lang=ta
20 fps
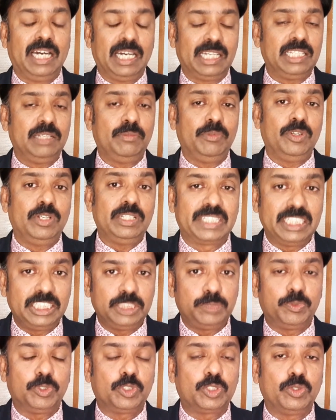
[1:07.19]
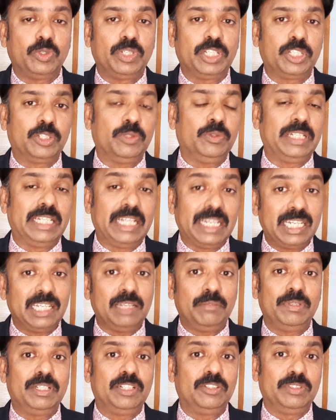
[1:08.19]
அதே போல் ஜென்ஸ் பொறுத்த வரைக்கும்
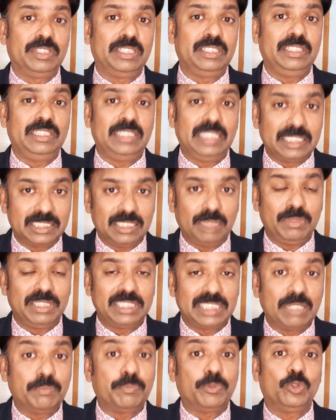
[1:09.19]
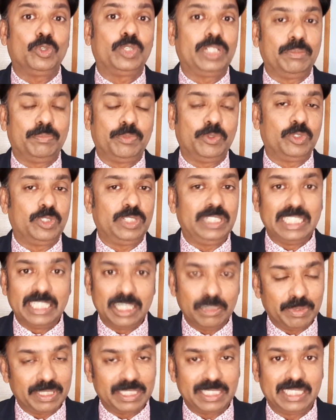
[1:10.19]
நிறைய பேர் வந்து இந்த எக்ஸாமினேஷன் எப்போ வரும் எப்போ வரும்னு
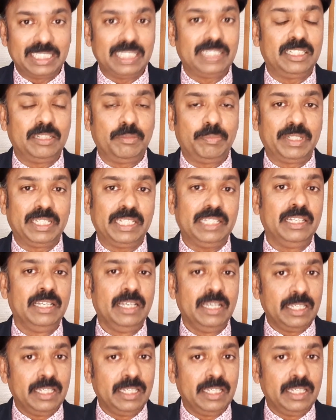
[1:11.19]
எதிர்பார்த்துட்டே இருந்திருப்பீங்க